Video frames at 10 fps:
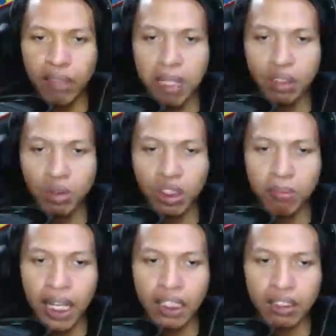Maju ke
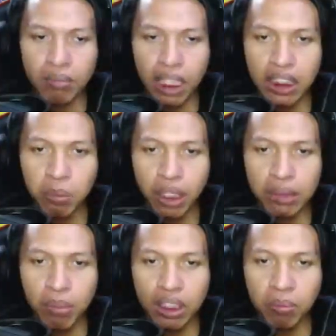depan Please
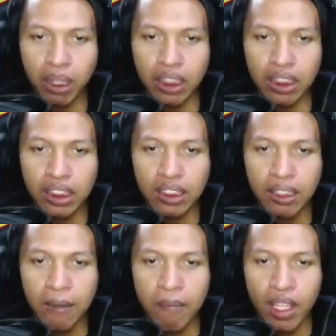please please please
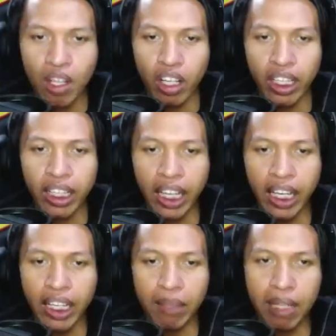
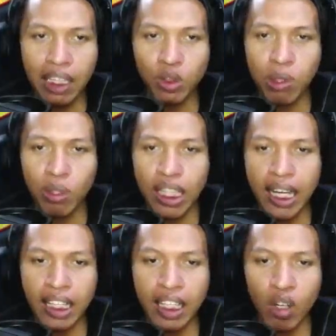Oke Masuk bawah
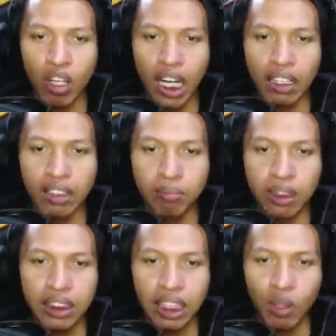tanah dia Oh
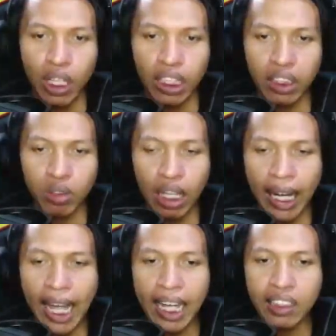Bisa keluar lagi
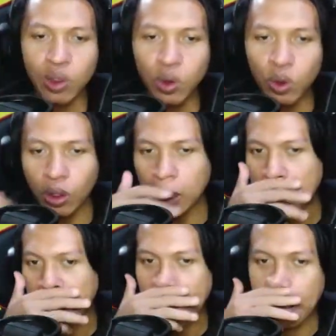Kelar tuh
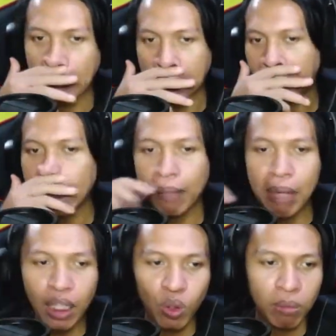Gila
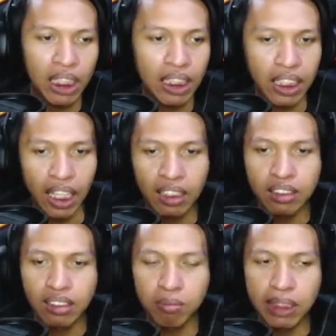banget tuh ability ya
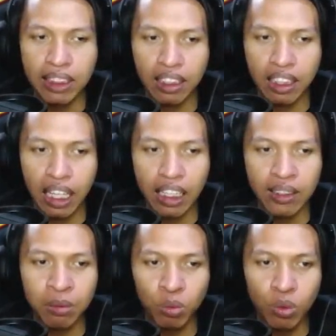bisa ngenai
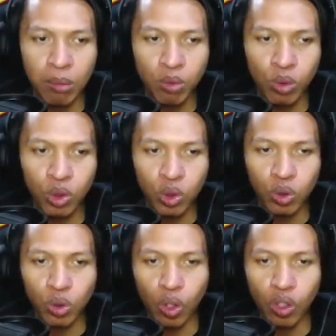semua
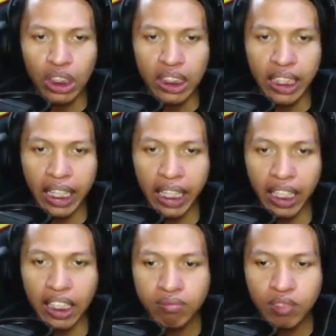musuh. Oke. Okay.
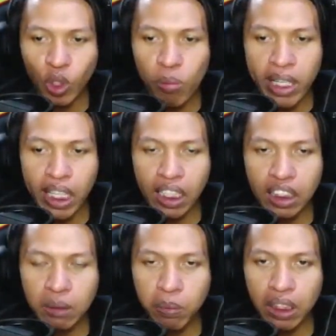Hmm, lumayan ini
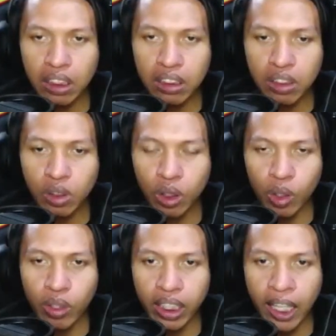spear
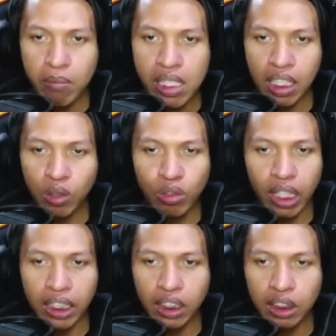thrower ya. Bisa
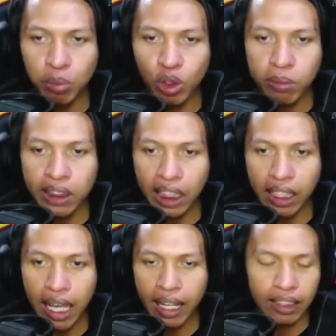ngurangi 10%
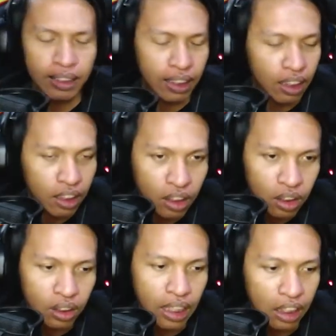darah
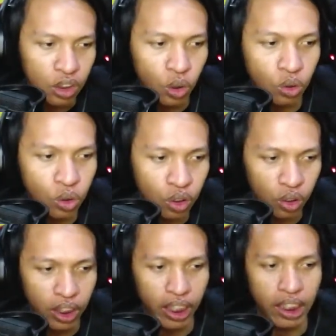si Tai Shogun.
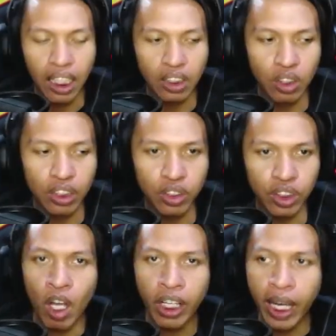Oke, okay. lanjut lanjut.
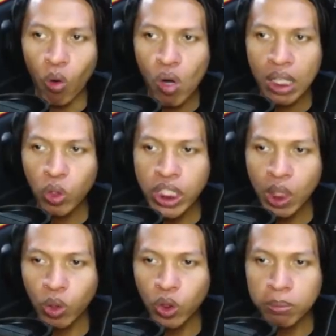Oke, okay, waktunya
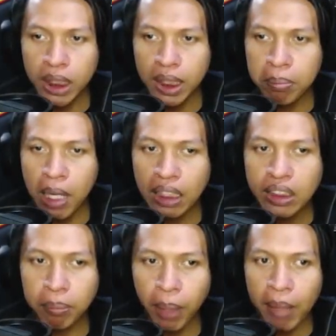untuk menebas
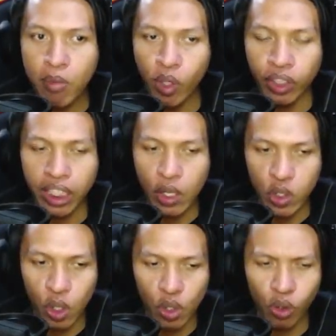memot ya.
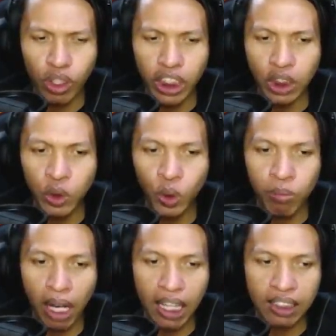Shogun Ijo
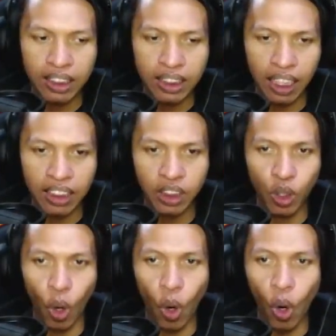beraksi. Let's go.